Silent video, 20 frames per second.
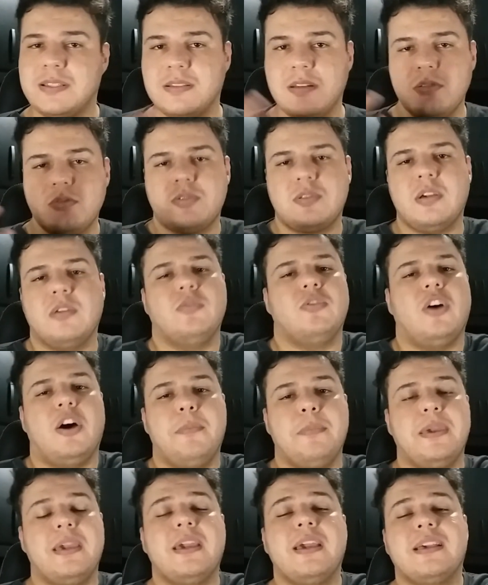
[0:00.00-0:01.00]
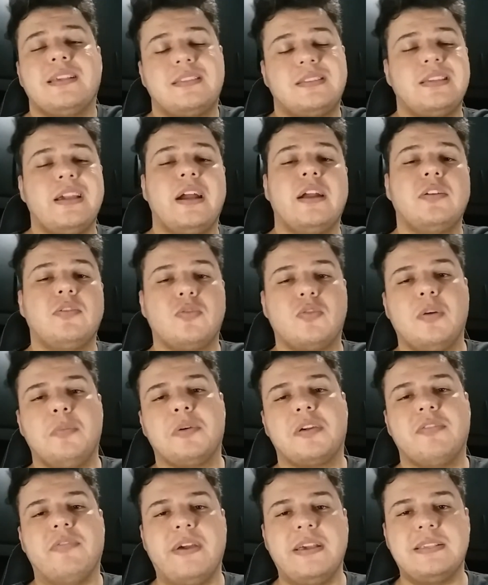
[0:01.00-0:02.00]
Não sei o nome certo,
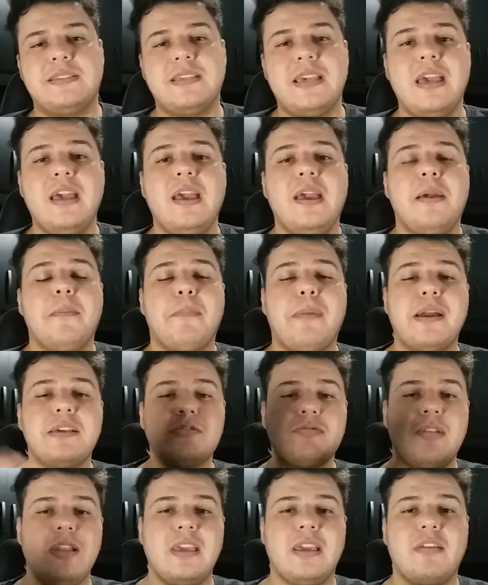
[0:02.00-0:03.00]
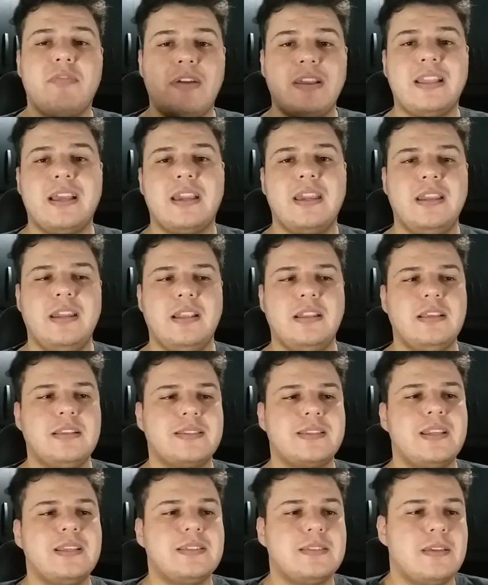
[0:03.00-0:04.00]
como que vai ser, mas o link vai estar tá aqui na
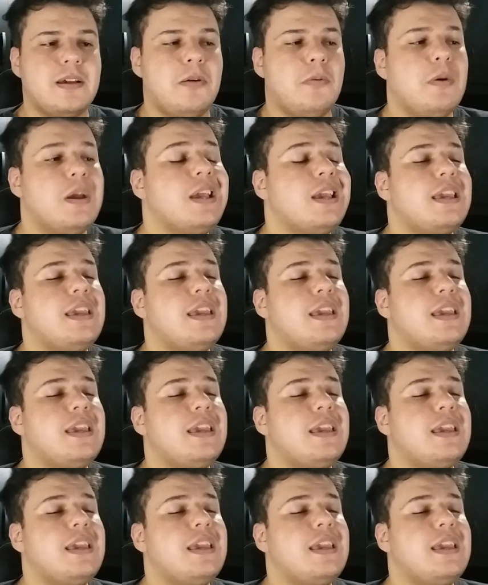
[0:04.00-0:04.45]
descrição.